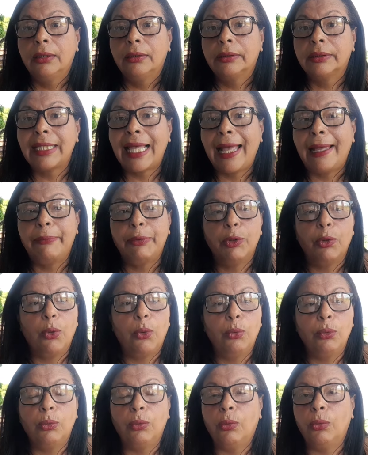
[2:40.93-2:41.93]
sabe? Um,
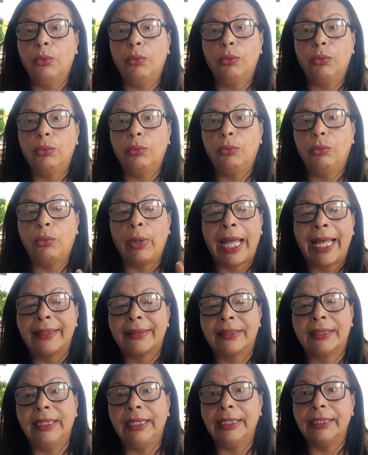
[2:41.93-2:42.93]
um, um, um
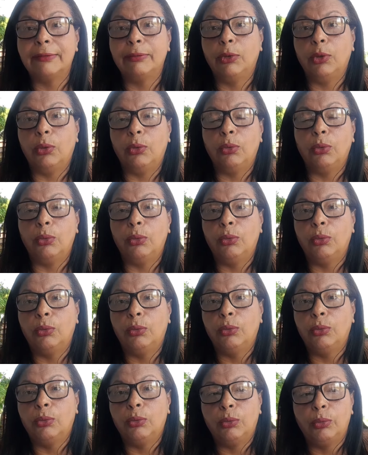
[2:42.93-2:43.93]
racismo,
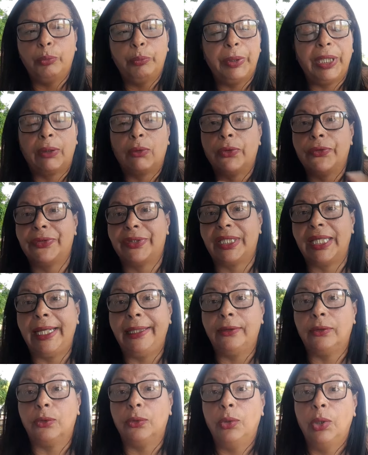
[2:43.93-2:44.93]
um,
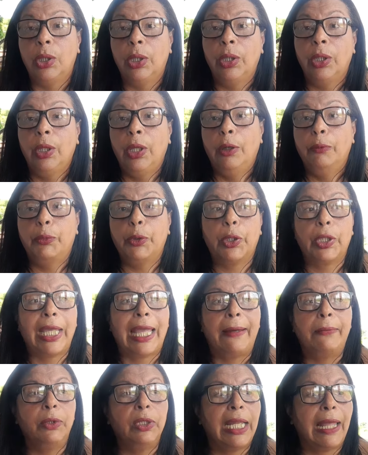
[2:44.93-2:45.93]
preconceito, porque
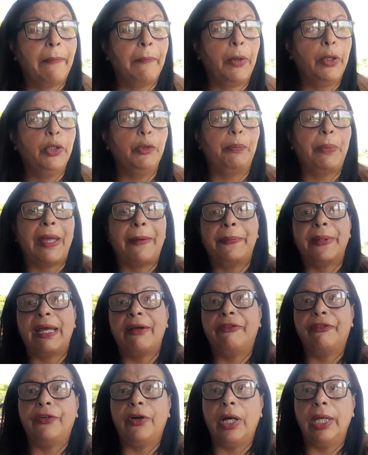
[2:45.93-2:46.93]
a mulher põe o pé para
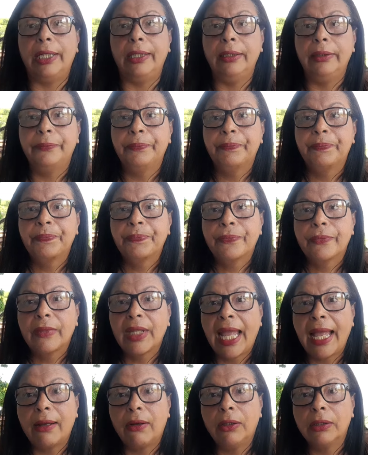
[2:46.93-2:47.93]
fora,
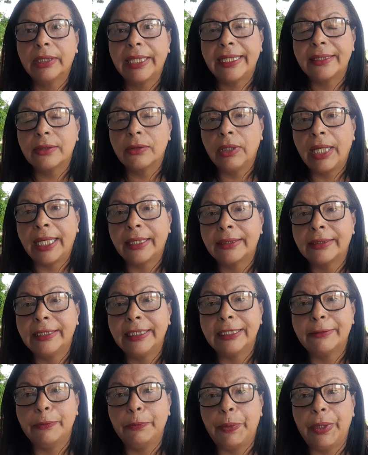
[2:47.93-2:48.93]
acontece um
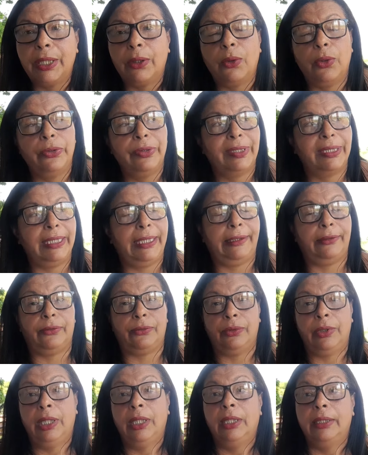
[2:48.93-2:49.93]
racismo, preconceito.
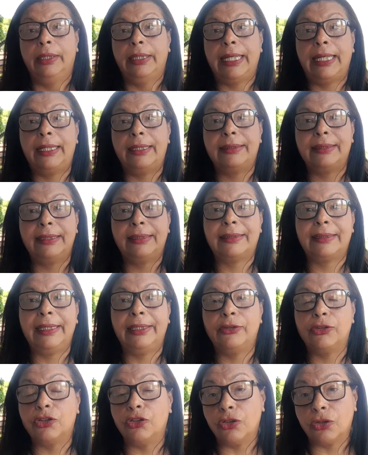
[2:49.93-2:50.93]
Ela se
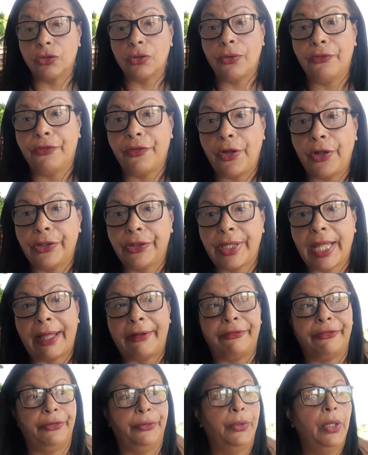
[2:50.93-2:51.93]
sente
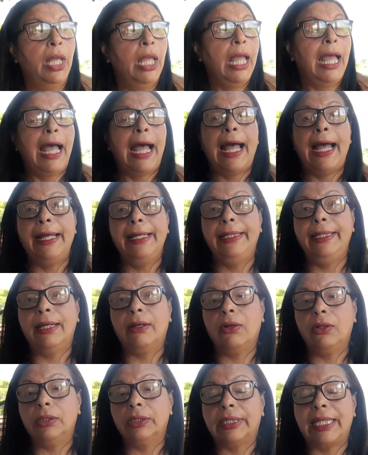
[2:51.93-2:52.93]
desconfortável. Aí
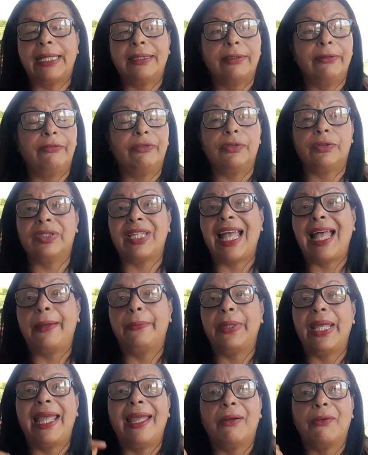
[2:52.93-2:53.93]
acontece,
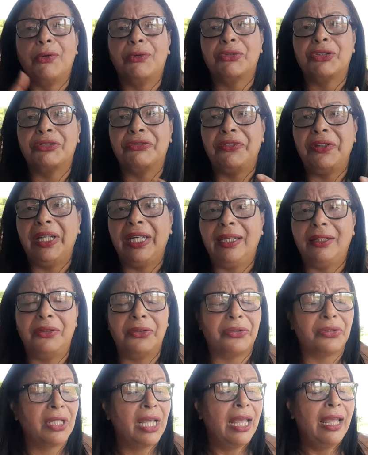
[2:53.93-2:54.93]
sabe? É com os
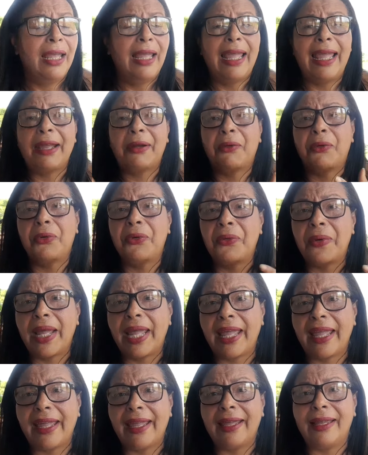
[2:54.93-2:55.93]
filhos, é com
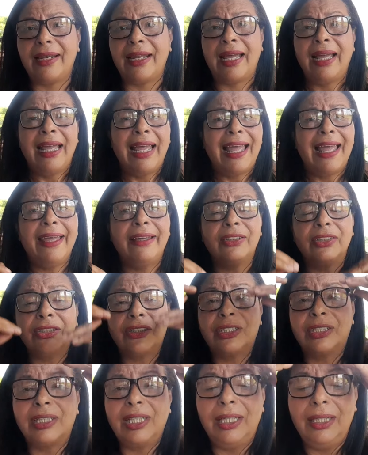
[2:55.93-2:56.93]
ela. É,
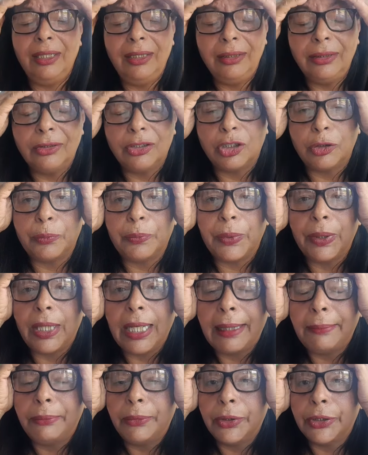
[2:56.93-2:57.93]
gente, pelo
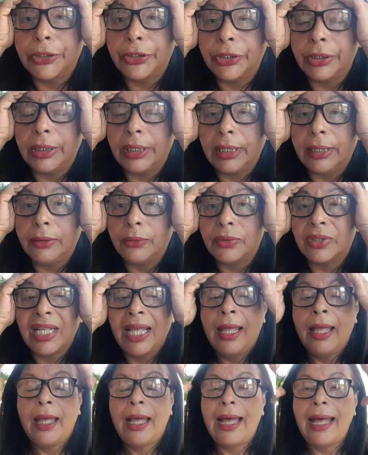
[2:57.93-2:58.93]
amor de Deus,
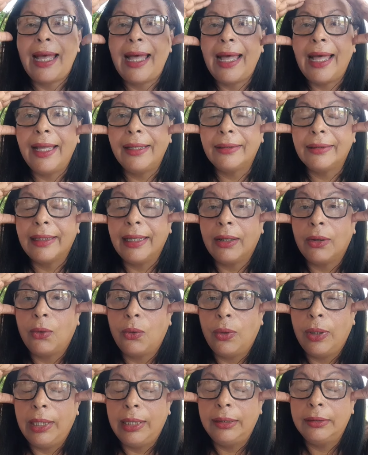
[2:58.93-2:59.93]
até
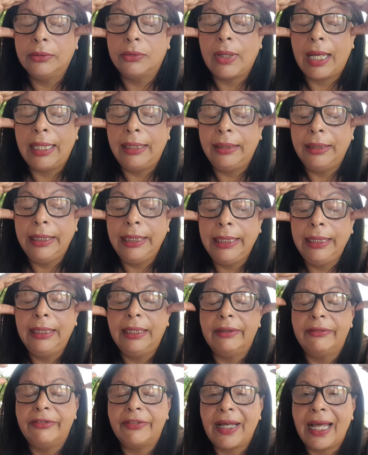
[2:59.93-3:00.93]
quando a
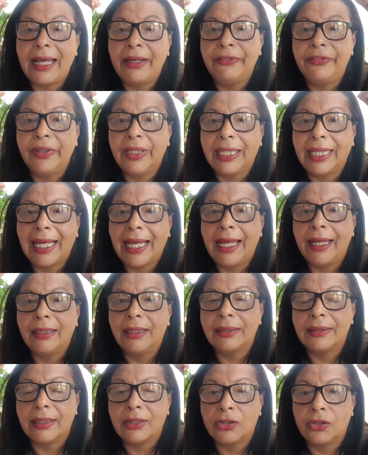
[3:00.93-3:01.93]
Lília vai ficar
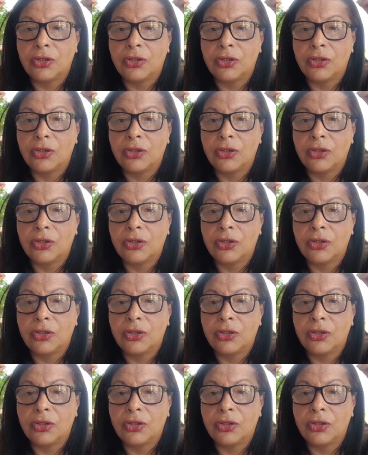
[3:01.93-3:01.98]
nessa